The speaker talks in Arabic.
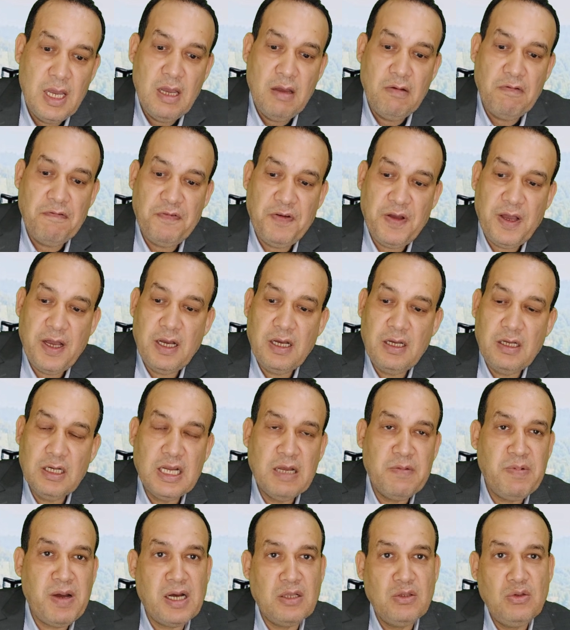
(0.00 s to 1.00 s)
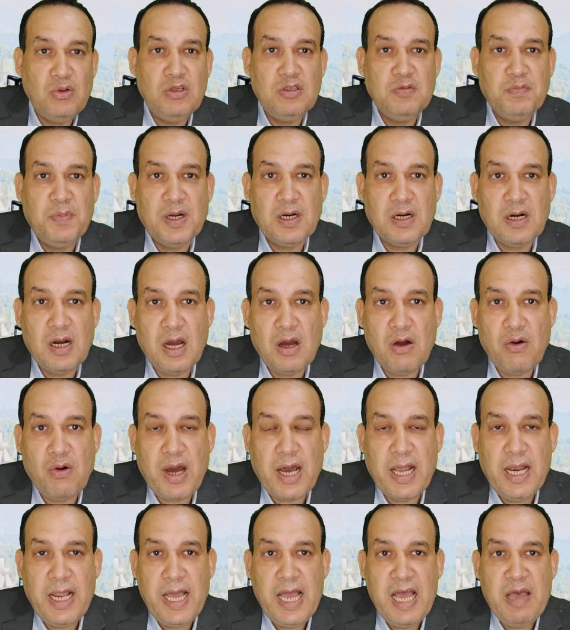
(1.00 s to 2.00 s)
فالجماعة دول اتبرعوا
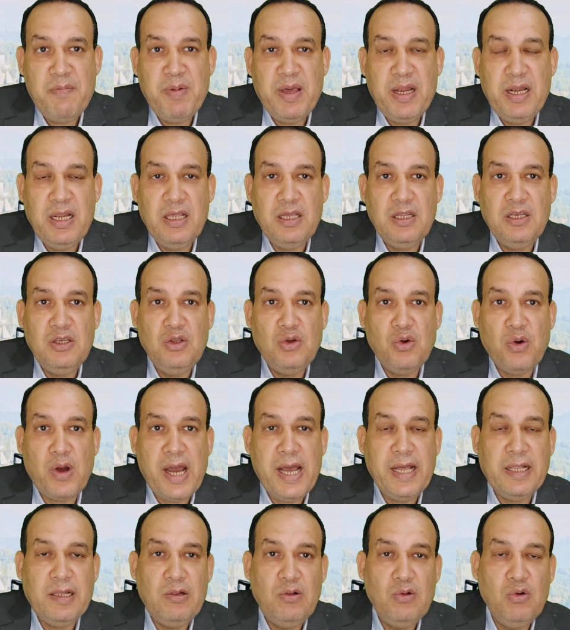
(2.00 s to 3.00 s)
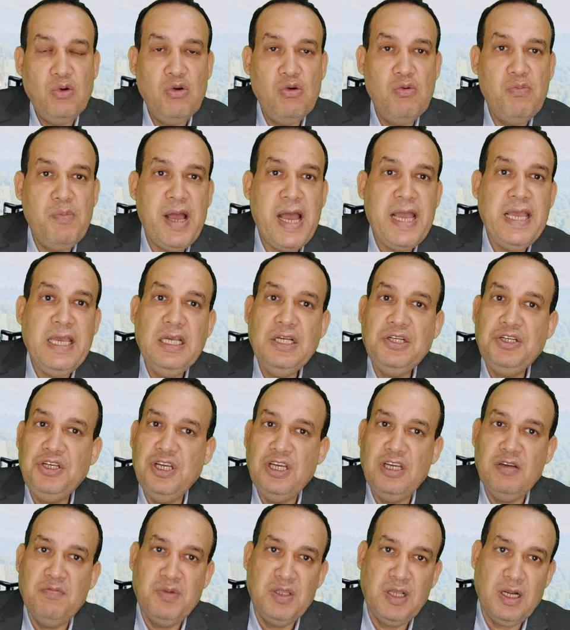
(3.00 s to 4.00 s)
على أمل أن يعاد لهم أي
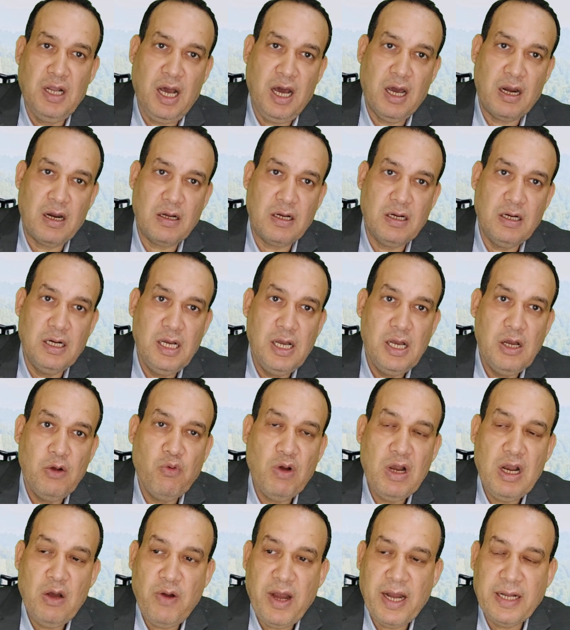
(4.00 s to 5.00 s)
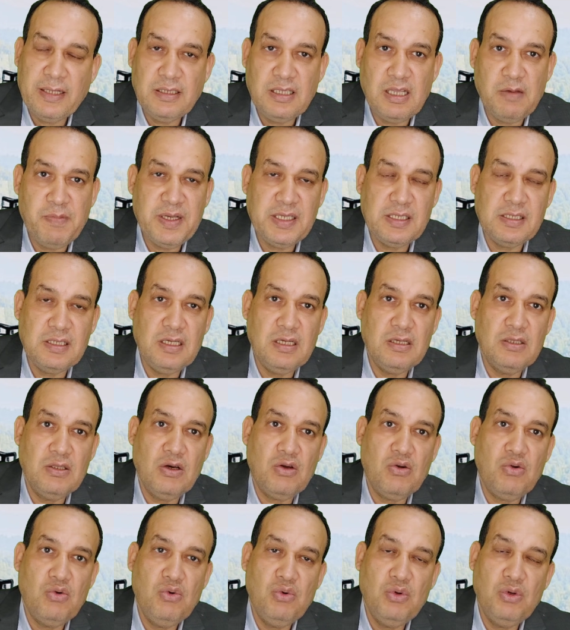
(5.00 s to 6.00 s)
شيء من الحركة ولو حتى بس
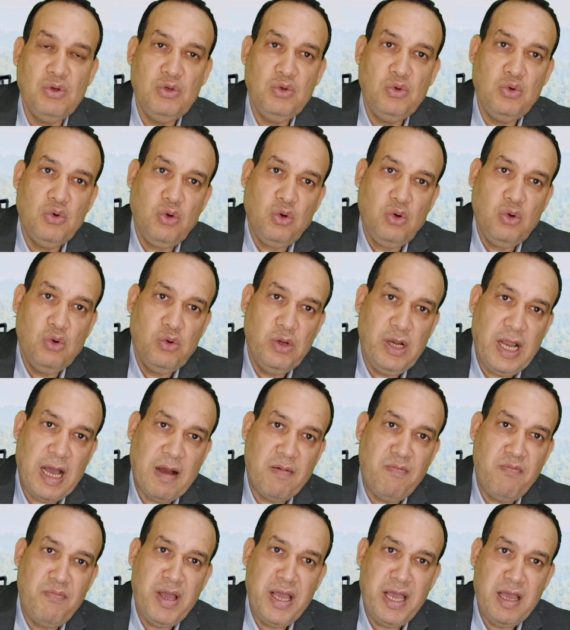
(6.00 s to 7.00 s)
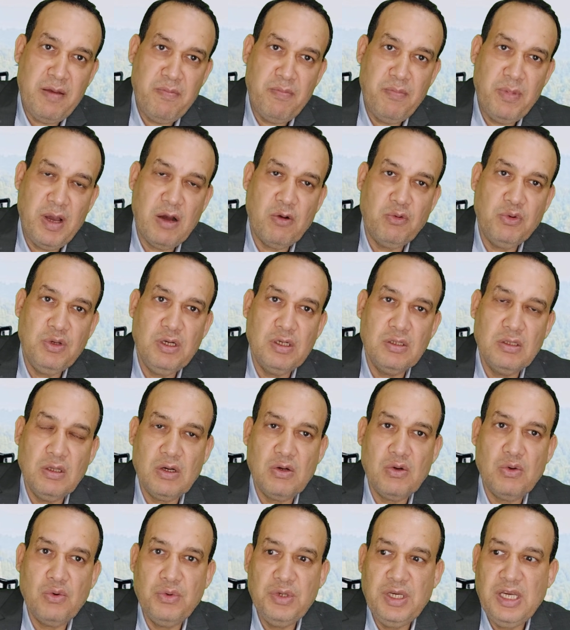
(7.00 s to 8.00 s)
يقدروا يروحوا الحمام أو
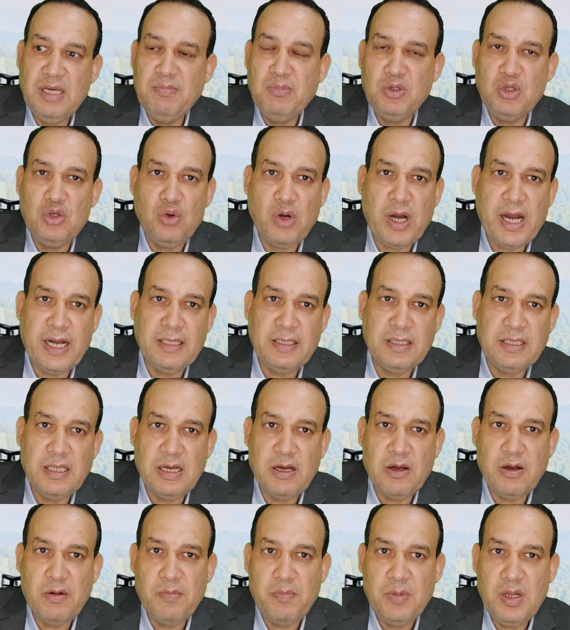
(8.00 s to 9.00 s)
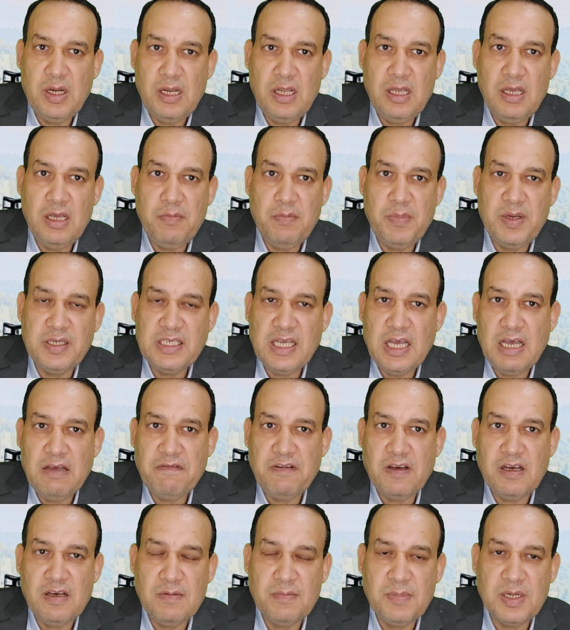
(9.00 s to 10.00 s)
يقدروا يمشوا حتى
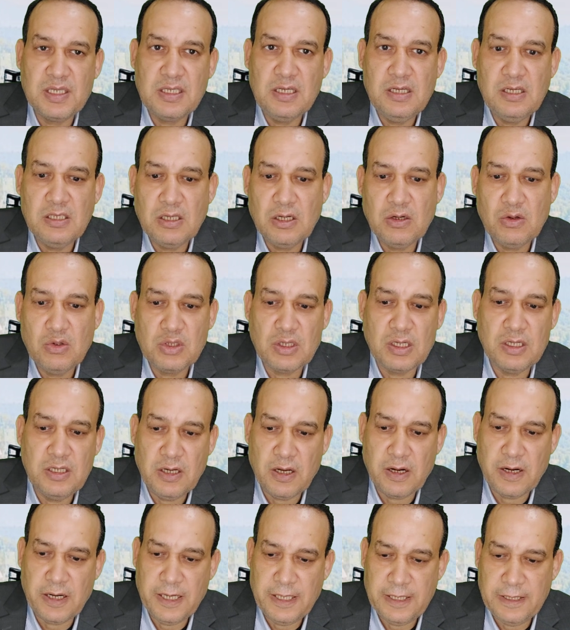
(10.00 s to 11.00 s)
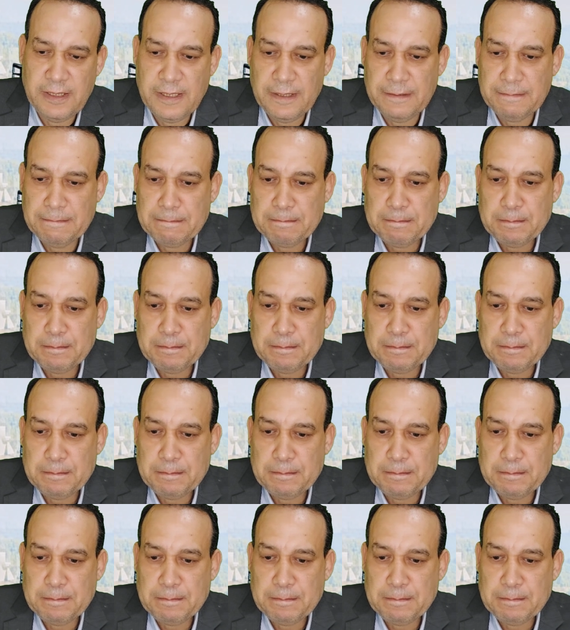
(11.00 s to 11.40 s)
مسافة بسيطة قصيرة جدا